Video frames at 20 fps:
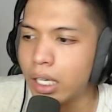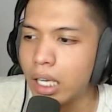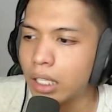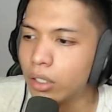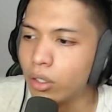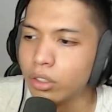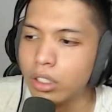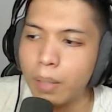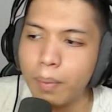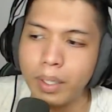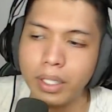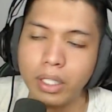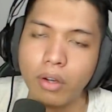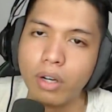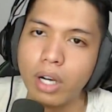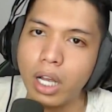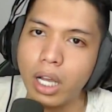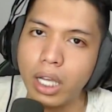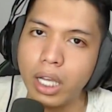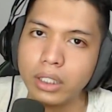nggak tahu siapa ini
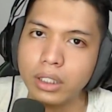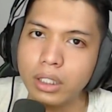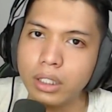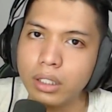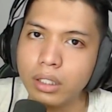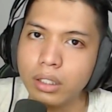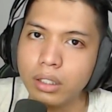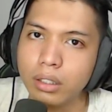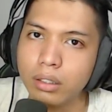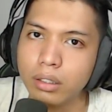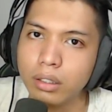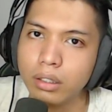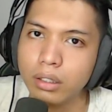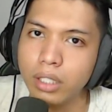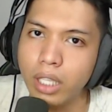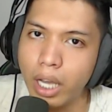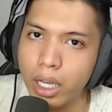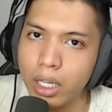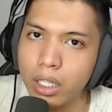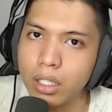orang nggak sih
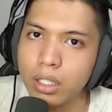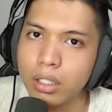ya kan